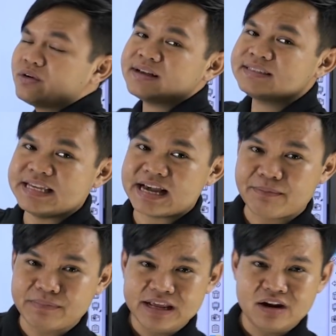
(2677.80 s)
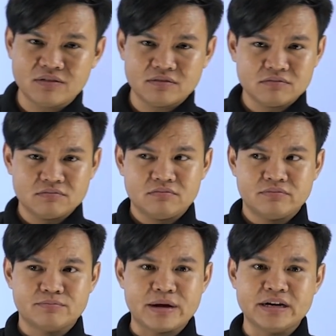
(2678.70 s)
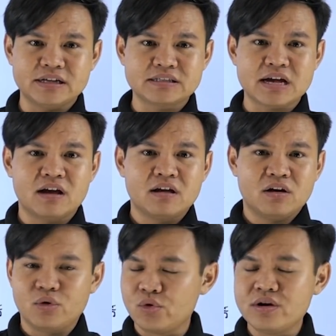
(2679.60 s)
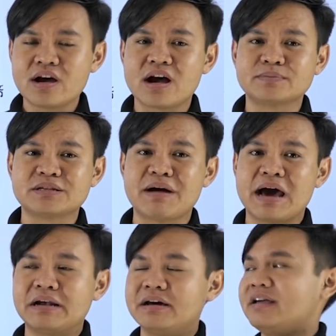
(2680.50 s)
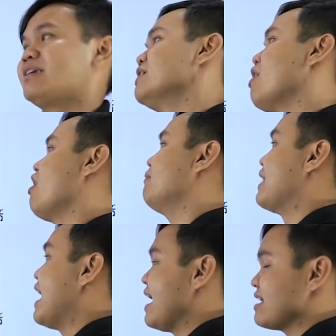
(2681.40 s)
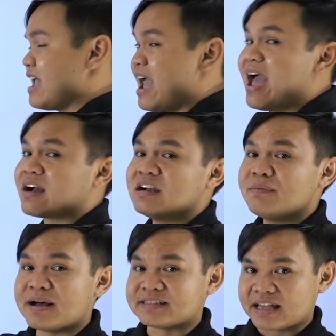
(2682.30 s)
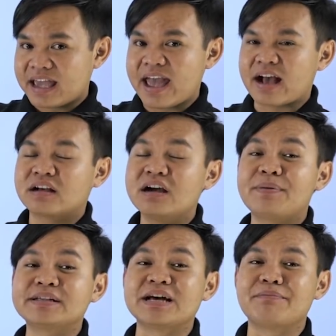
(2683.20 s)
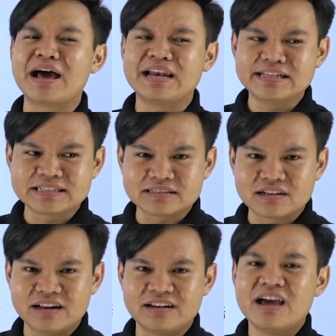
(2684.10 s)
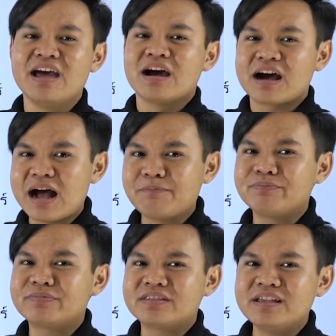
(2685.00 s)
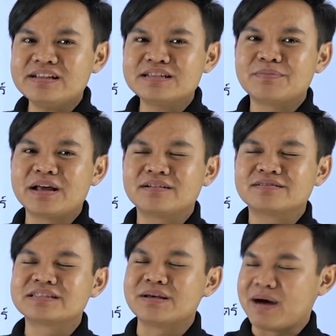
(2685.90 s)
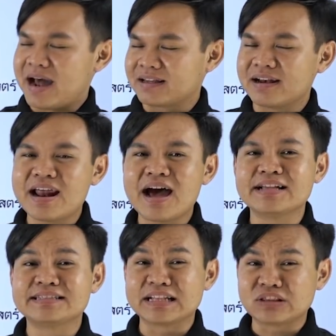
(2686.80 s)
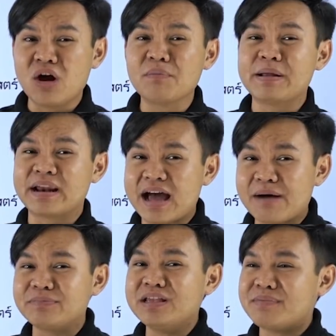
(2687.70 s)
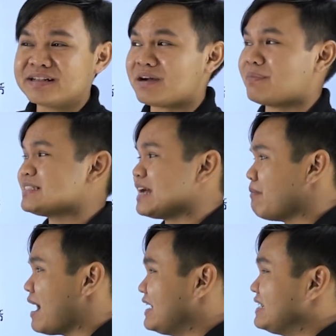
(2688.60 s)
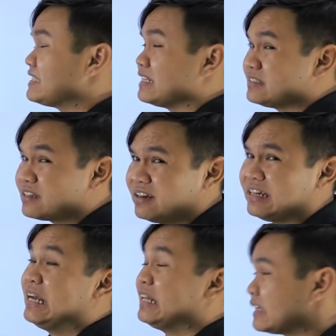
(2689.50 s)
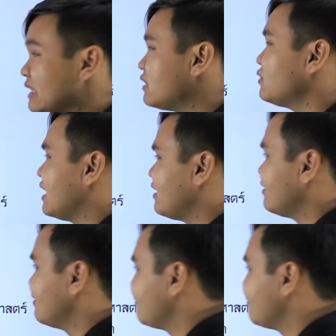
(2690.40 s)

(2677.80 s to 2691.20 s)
พูดแค่4คำนี้แล้วมันถึงจะรู้เรื่องคำสมาสเลยน้อง แขกคือภาษาแขกคือภาษาบาลีสันสกฤตคำที่จะมาสมาดกันได้จะต้องเป็นคำที่มาจากภาษาบาลีสันสกฤตเท่านั้น